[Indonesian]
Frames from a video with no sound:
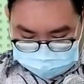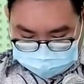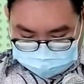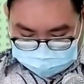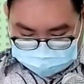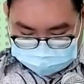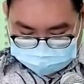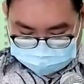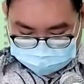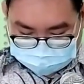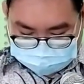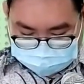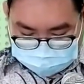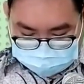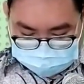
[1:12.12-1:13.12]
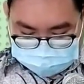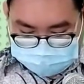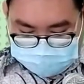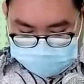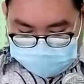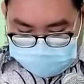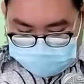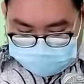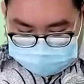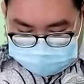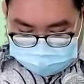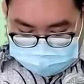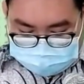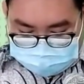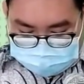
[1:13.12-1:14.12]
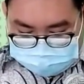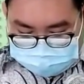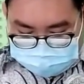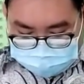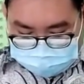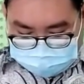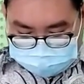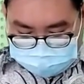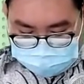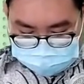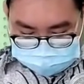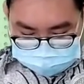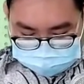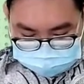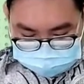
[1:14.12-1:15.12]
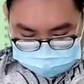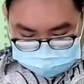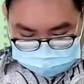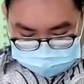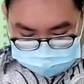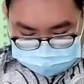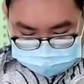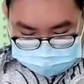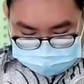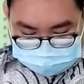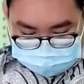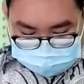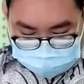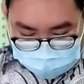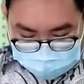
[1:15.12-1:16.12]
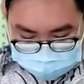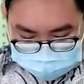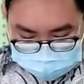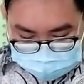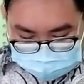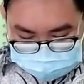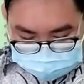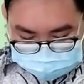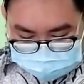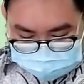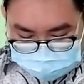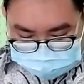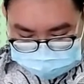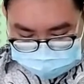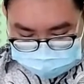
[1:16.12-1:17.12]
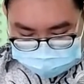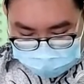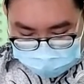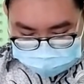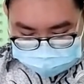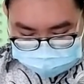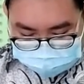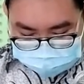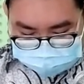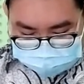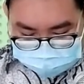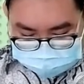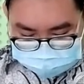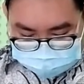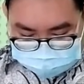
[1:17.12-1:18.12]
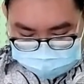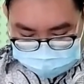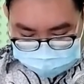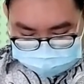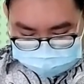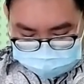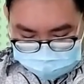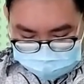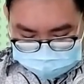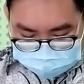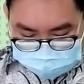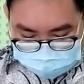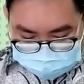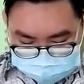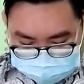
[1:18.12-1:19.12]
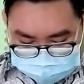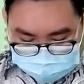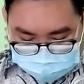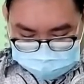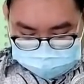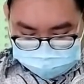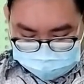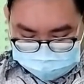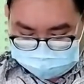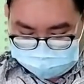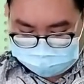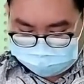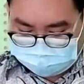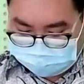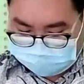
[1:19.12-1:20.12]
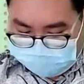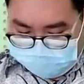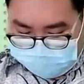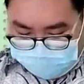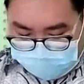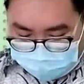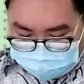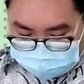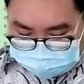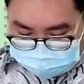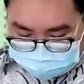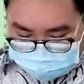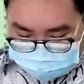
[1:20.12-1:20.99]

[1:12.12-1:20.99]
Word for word: Ayat yang pertama, nyanyian ziarah Daud, Tuhan, aku tidak tinggi hati dan tidak memandang dengan sombong Aku tidak